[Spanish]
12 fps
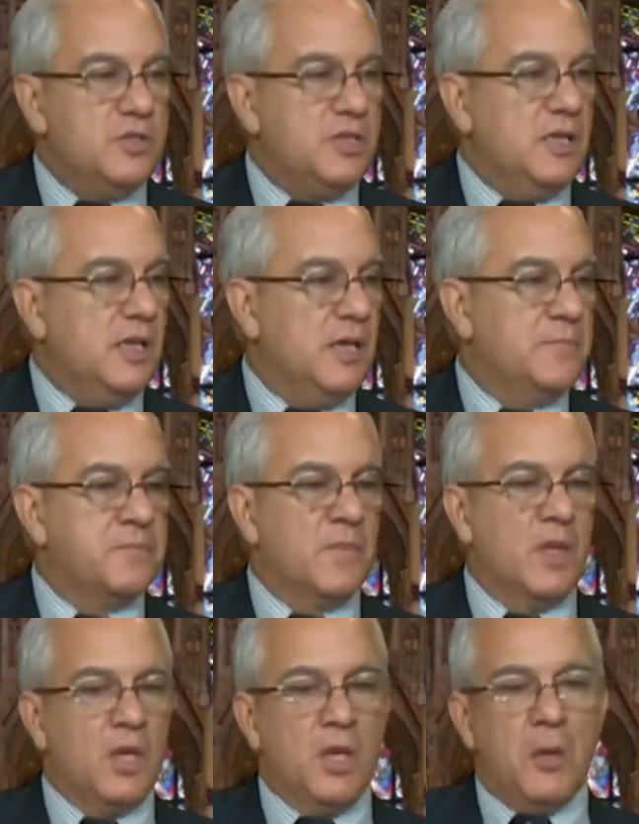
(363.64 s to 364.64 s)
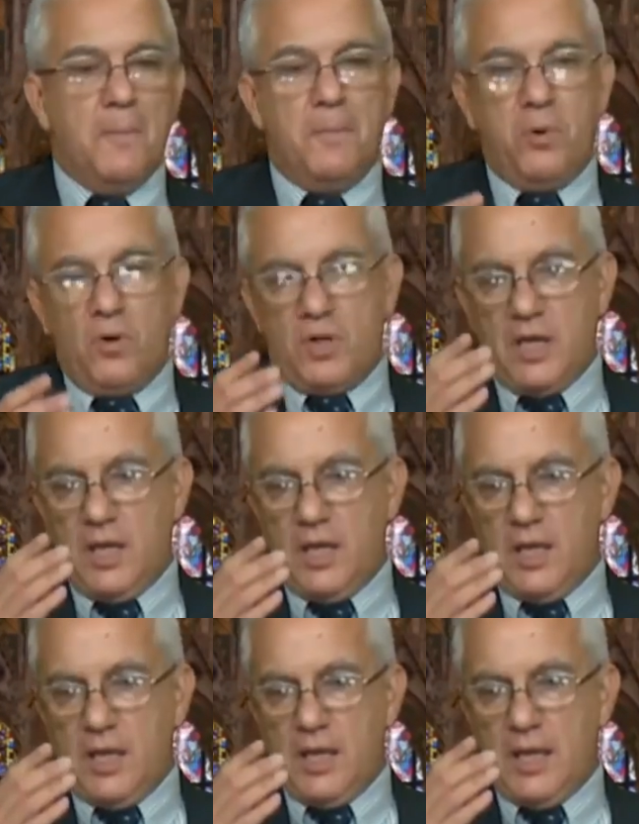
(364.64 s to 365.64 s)
de Chile,
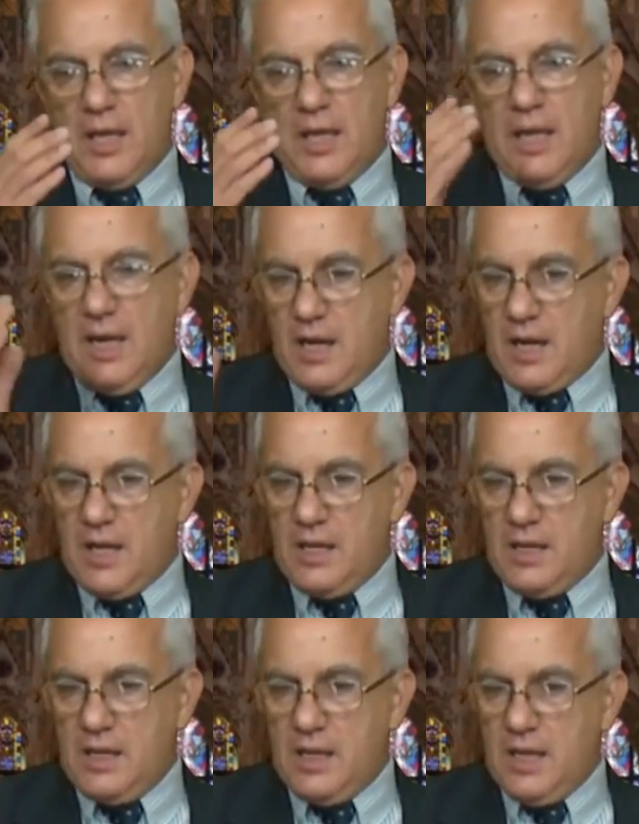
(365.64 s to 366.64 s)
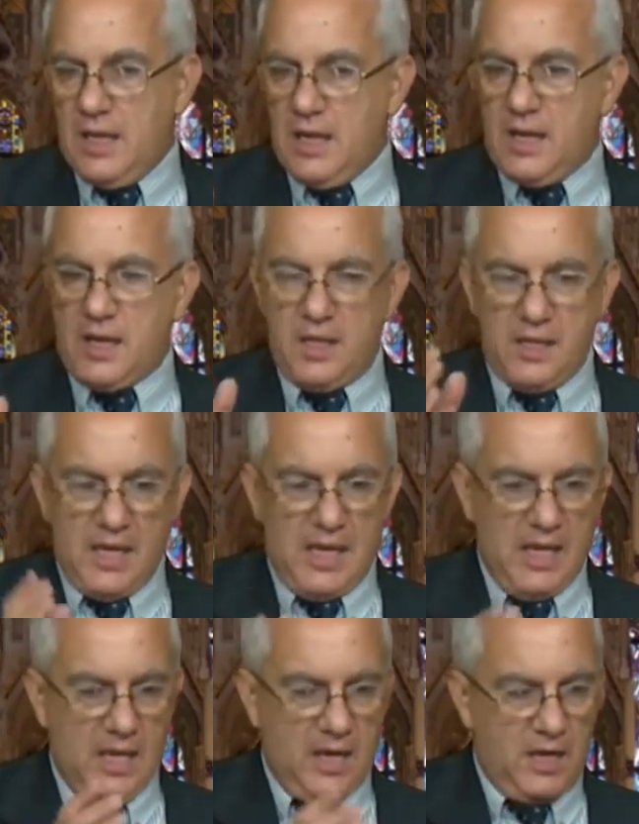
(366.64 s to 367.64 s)
porque el rey era rey de
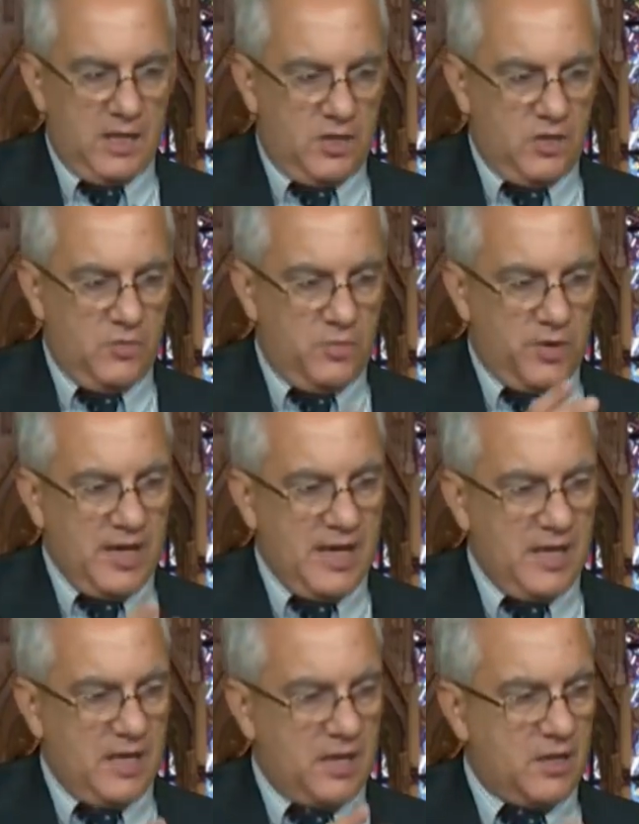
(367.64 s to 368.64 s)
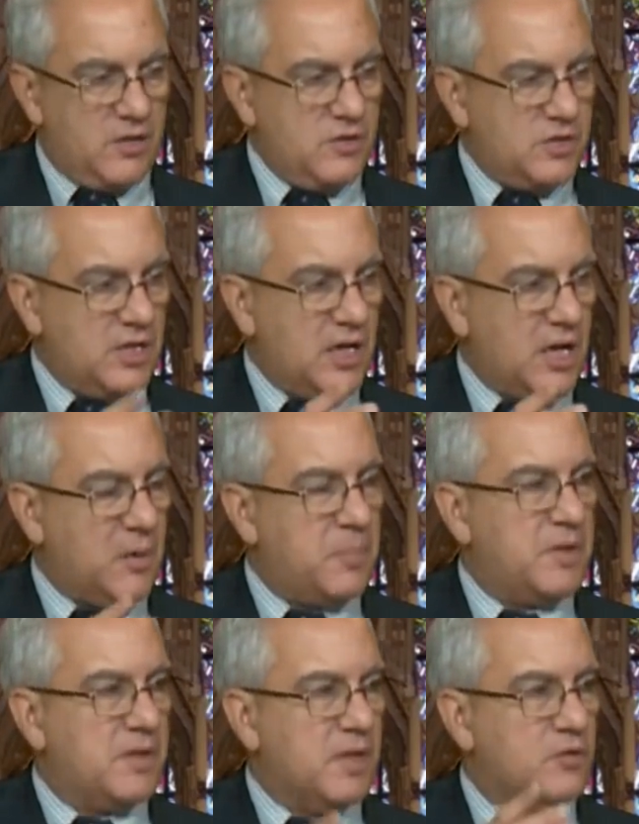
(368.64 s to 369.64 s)
cada región, porque a cada región se le
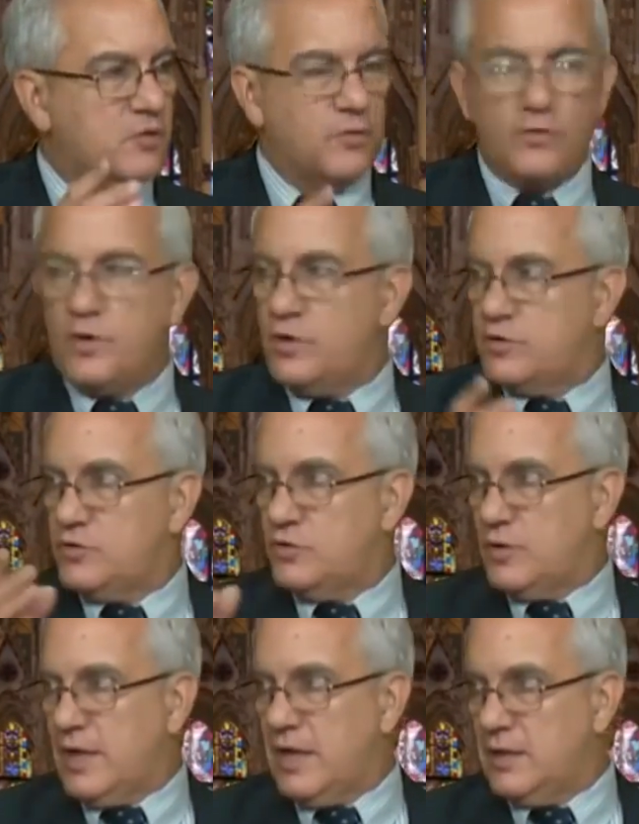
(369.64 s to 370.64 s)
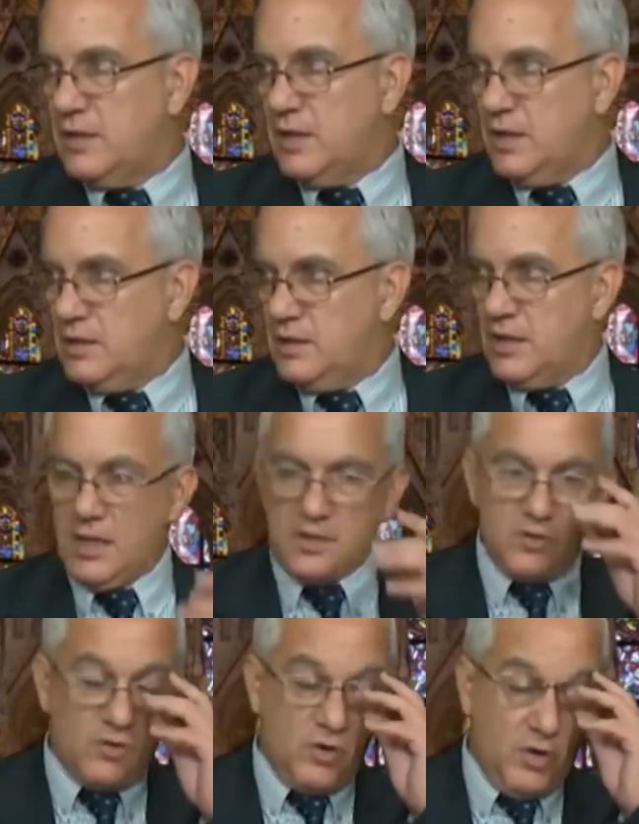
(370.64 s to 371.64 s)
respetaban sus fueros y sus características.
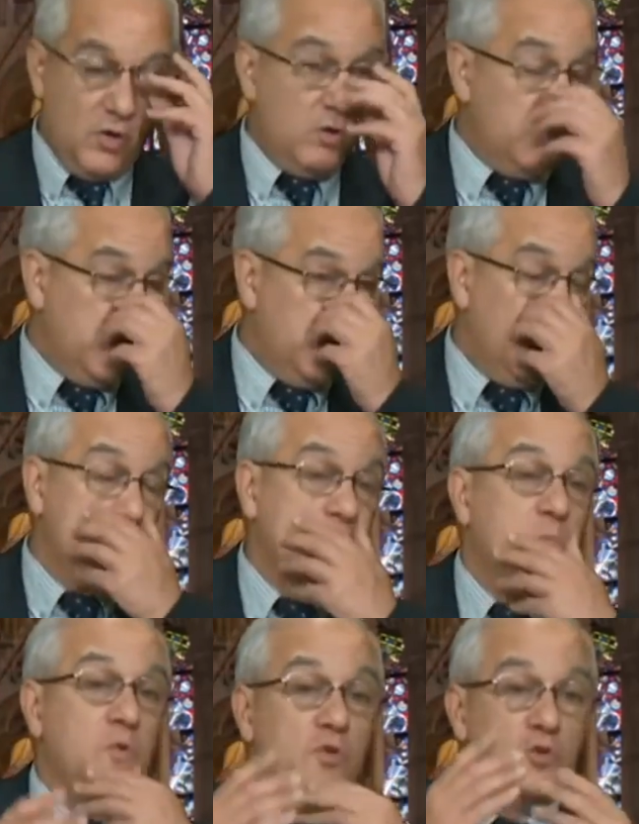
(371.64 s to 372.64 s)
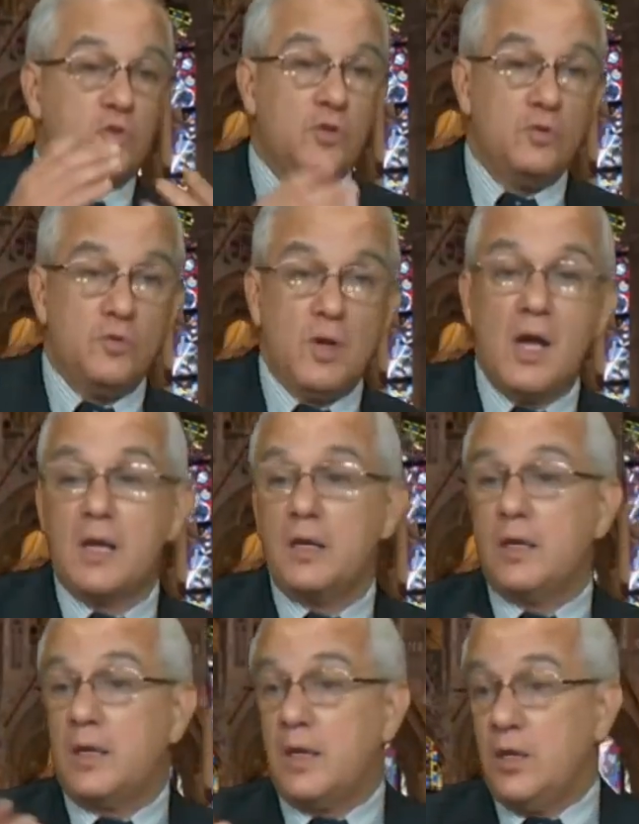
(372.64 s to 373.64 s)
Esto no era lo mismo los impuestos en un
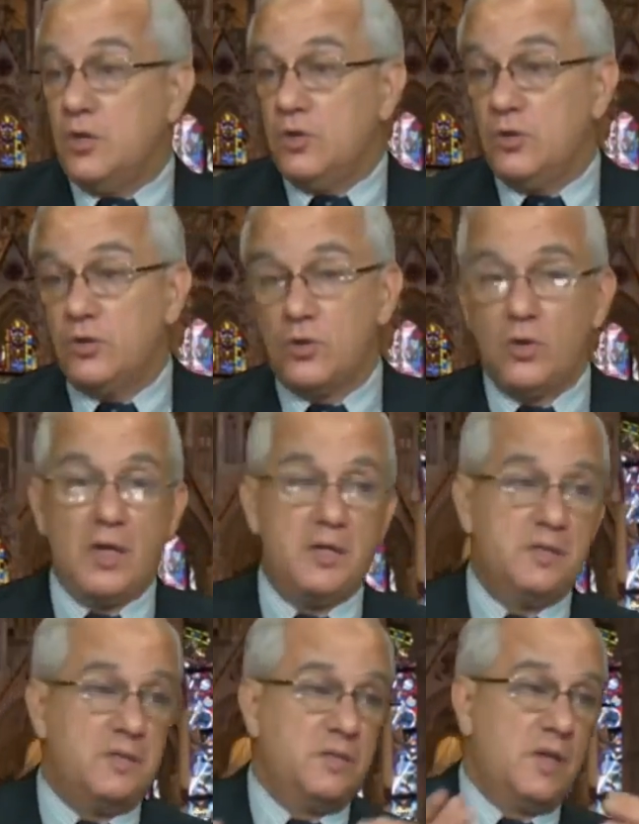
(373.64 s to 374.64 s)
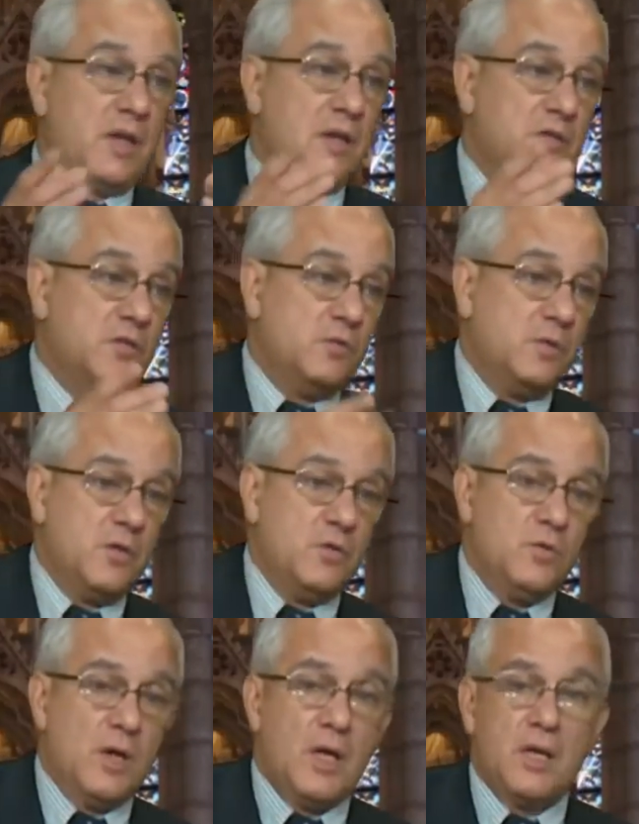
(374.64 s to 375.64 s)
lugar que en otro, las necesidades que se cubrían en un
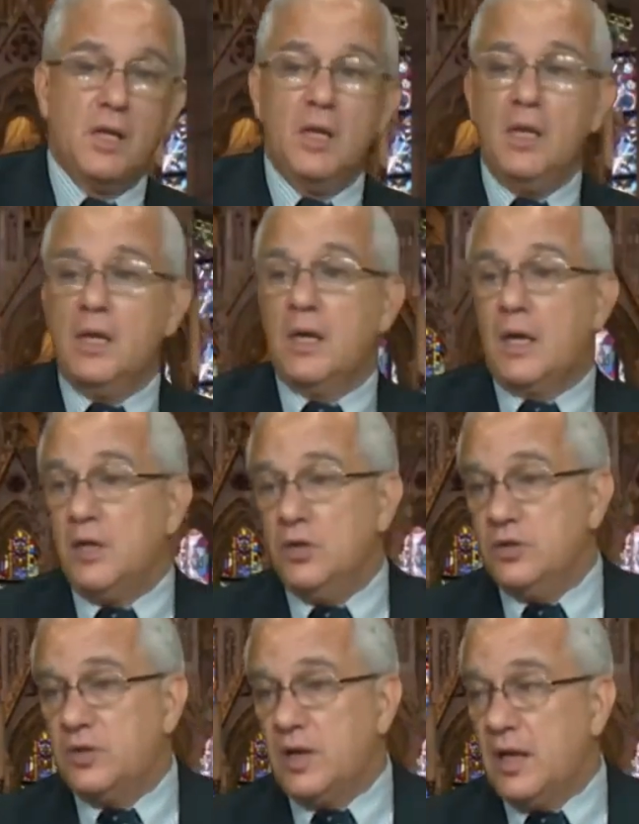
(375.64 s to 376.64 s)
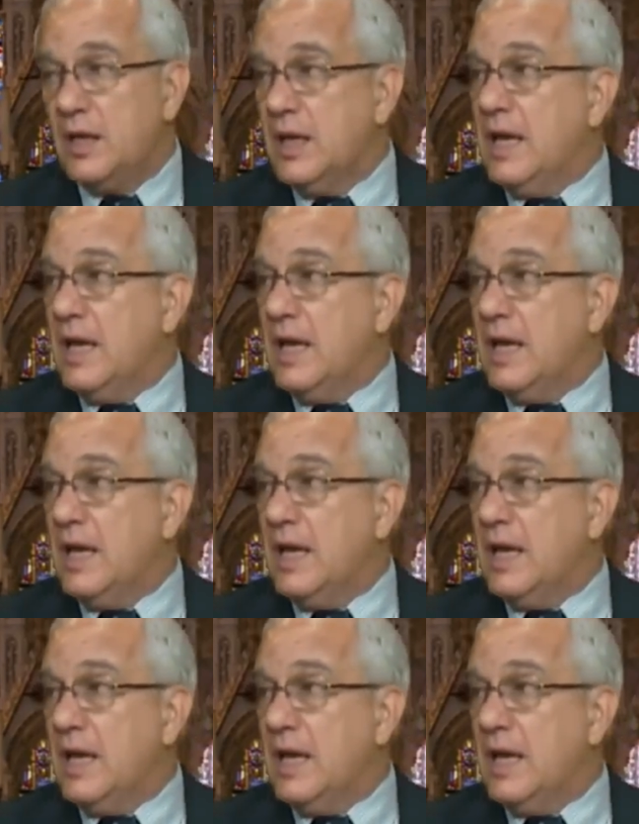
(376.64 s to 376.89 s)
lugar que en otra.